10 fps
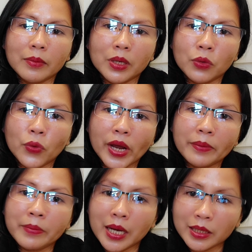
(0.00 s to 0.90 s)
mag-wear
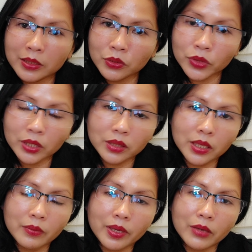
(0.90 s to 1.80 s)
mask. Kung
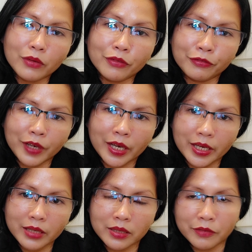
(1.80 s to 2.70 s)
hindi, merong
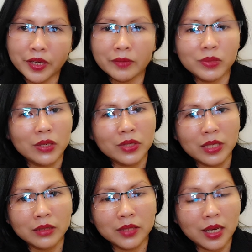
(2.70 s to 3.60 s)
fine na
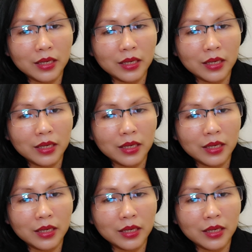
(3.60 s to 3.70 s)
$5,000.